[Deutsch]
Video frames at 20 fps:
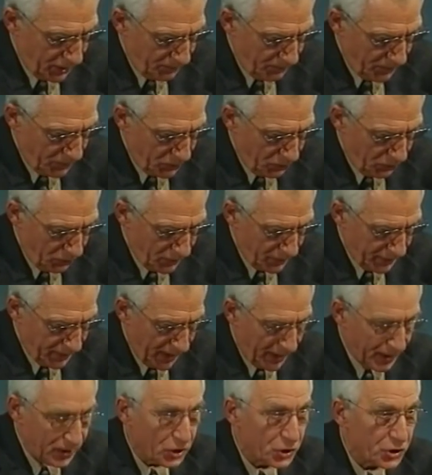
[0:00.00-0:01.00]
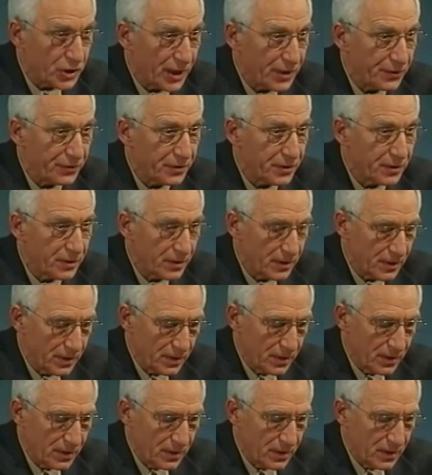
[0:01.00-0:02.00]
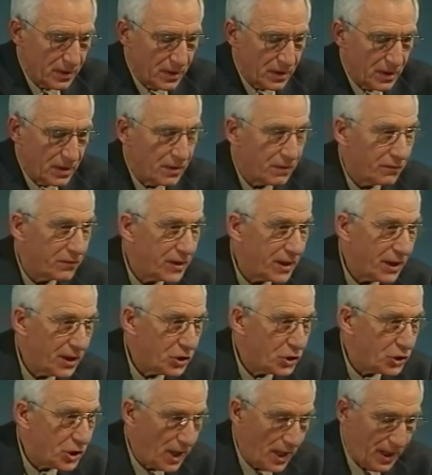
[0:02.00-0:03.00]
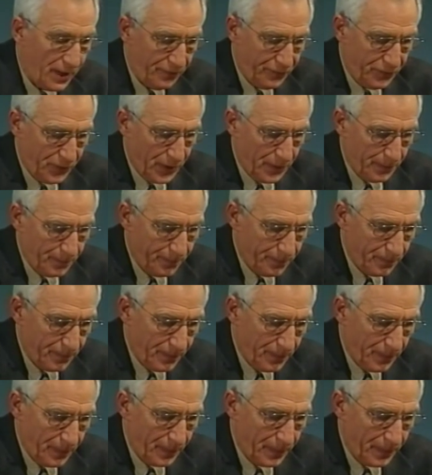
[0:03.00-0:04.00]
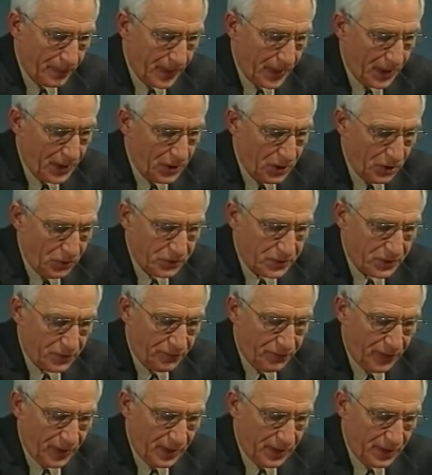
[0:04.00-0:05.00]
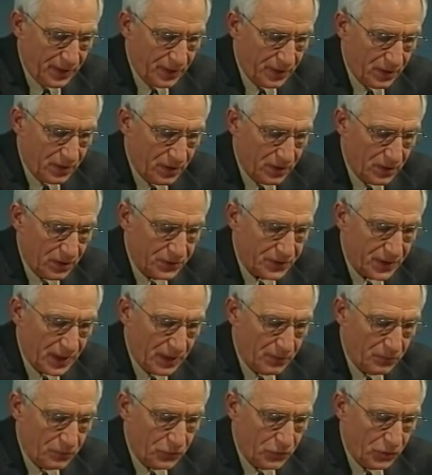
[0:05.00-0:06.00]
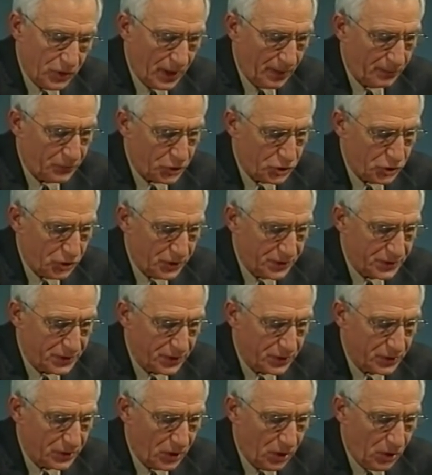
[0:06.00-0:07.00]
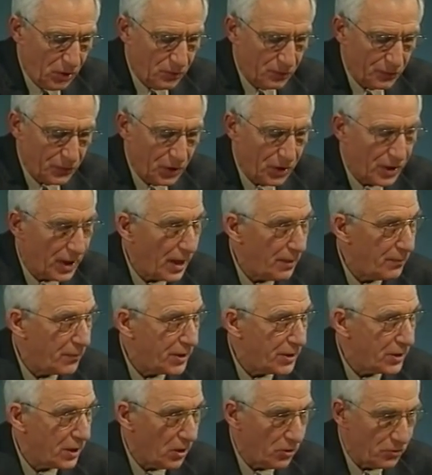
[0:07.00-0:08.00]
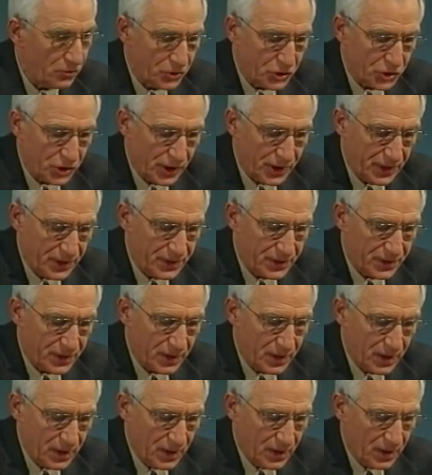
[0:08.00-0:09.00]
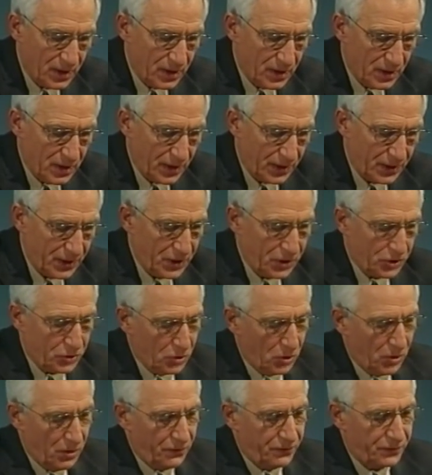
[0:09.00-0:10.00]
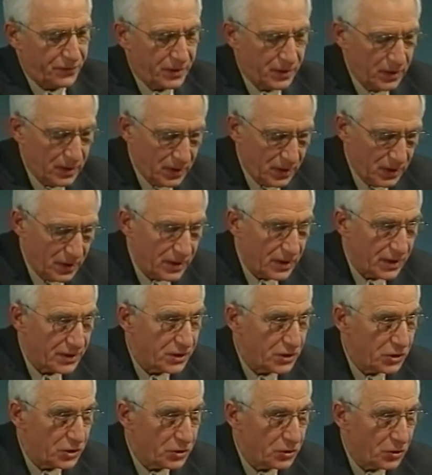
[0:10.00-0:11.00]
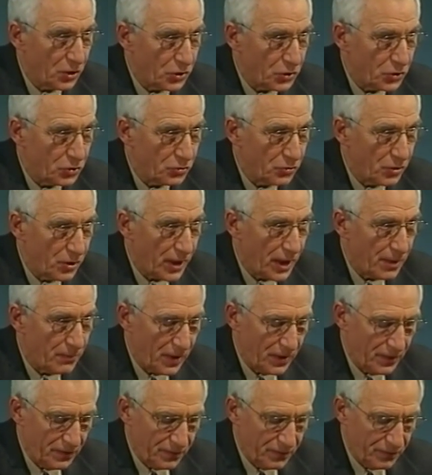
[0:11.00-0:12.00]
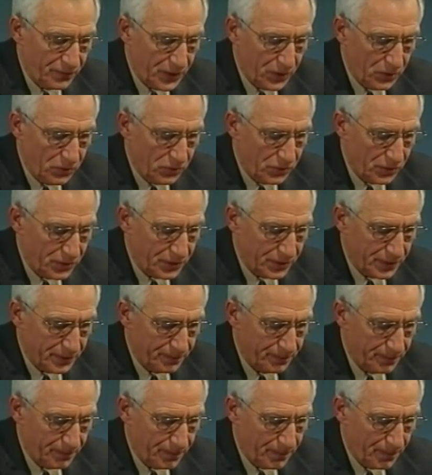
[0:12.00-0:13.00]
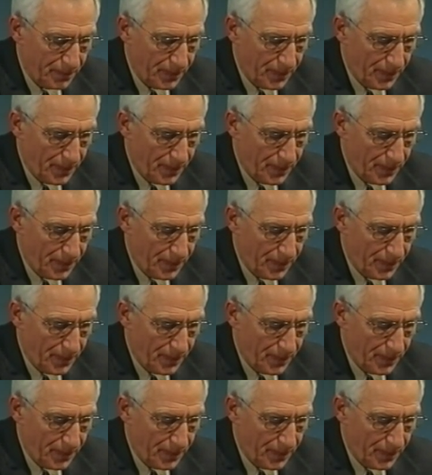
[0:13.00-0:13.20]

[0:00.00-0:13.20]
den ich mir zögernd eingestand. Wie ein Schläfer, der hinausgefallen aus einem unabgeschlossenen Traum noch einmal die Augen schließt, hatte ich gehofft, dass sich die Täuschung noch einmal wiederholte.